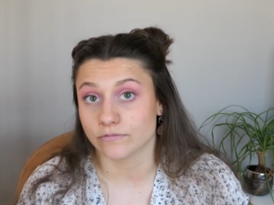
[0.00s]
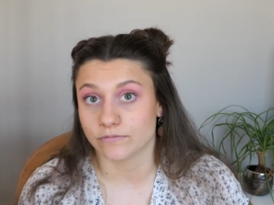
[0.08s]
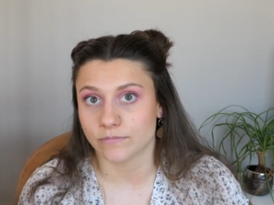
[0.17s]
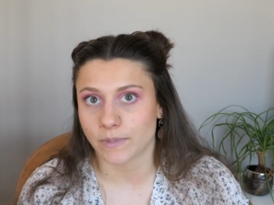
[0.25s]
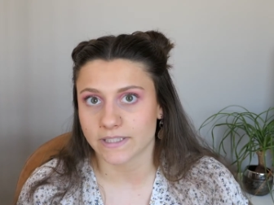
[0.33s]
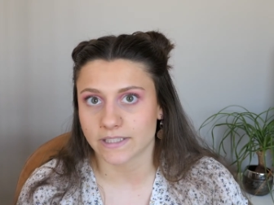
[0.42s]

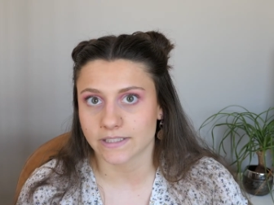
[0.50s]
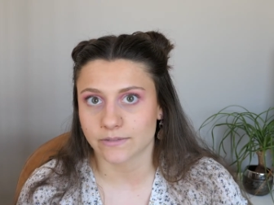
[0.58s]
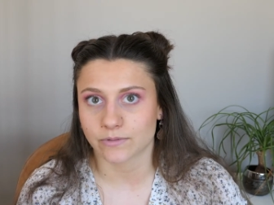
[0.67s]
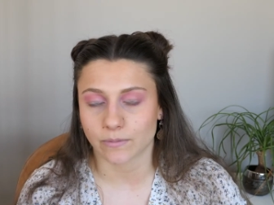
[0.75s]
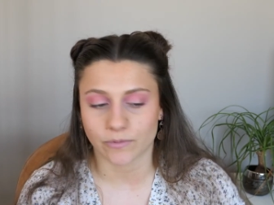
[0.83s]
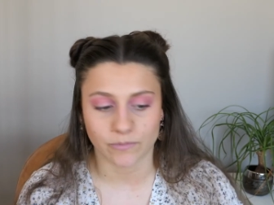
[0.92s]
vous, partager
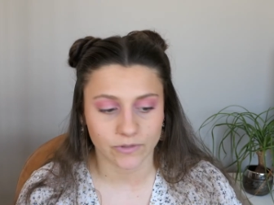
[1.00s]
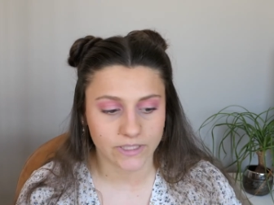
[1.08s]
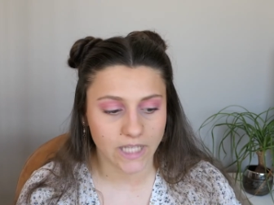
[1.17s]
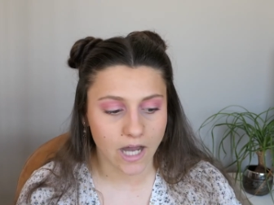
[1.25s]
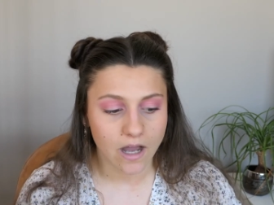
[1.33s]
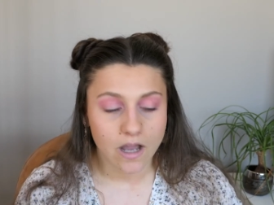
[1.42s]
tout simplement
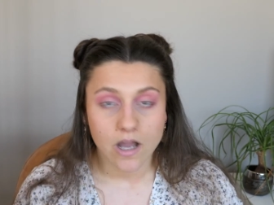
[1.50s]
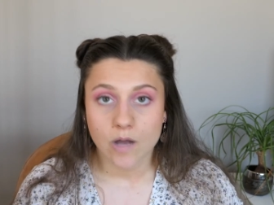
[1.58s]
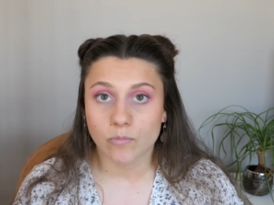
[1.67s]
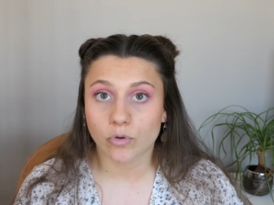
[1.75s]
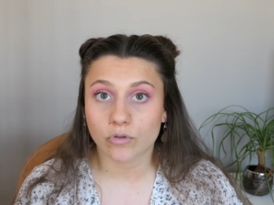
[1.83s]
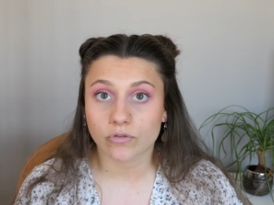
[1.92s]
ça
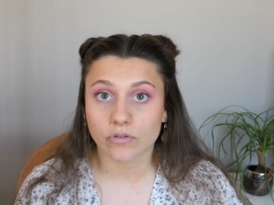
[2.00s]
pour